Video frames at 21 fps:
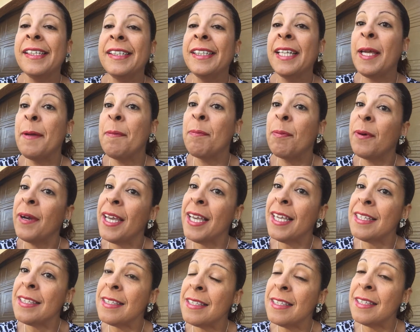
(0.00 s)

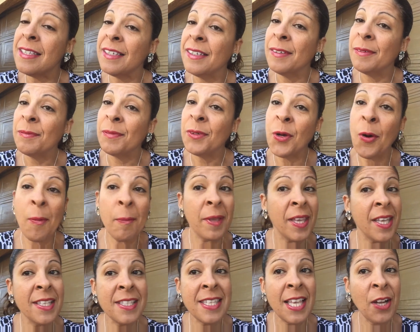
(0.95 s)
Después
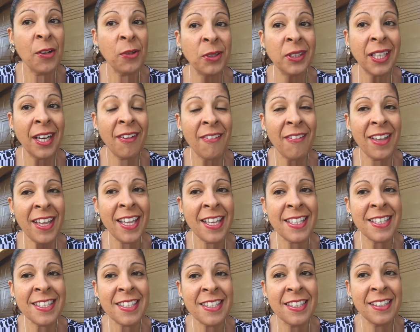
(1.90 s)
comienzan otra
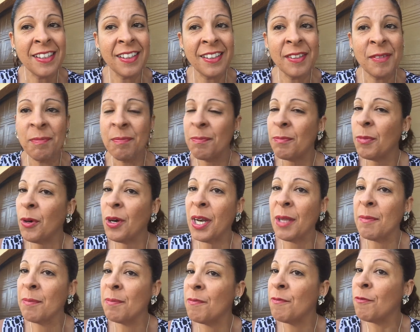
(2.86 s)
vez,
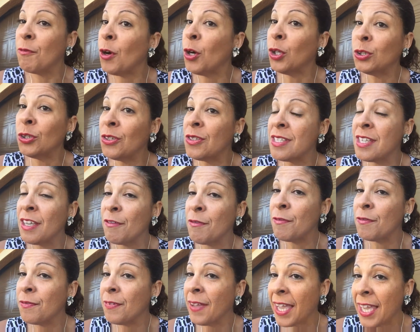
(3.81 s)
ponen fotos
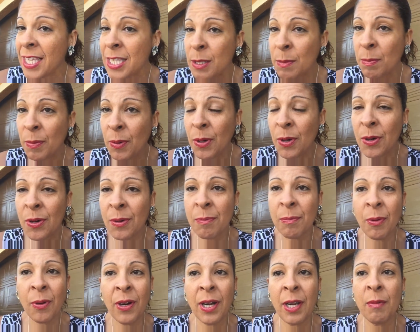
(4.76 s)
en Facebook,
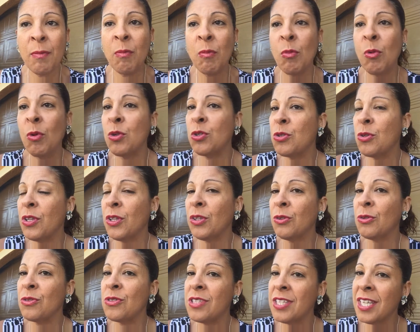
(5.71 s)
ponen mucho
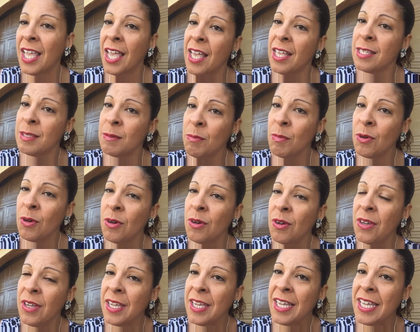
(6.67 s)

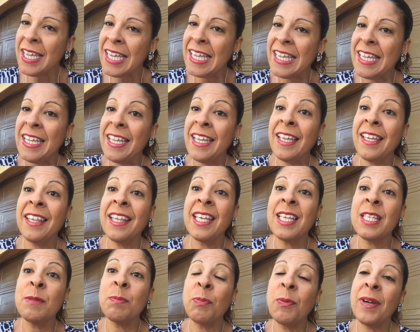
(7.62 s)
entusiasmo y
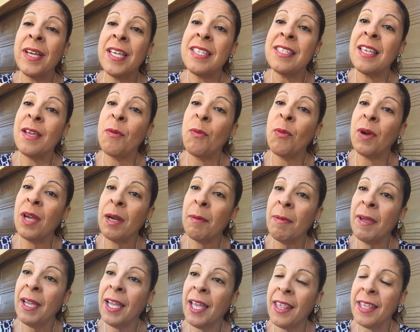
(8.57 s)
después se
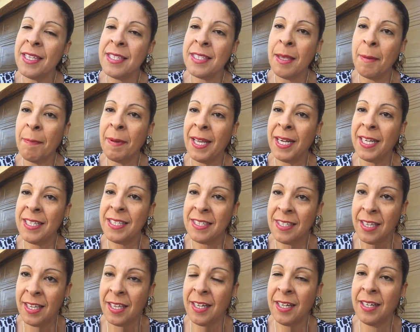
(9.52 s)
vuelven a
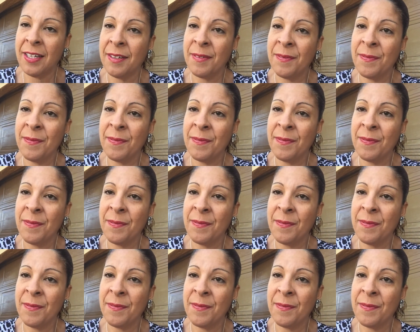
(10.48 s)
desaparecer.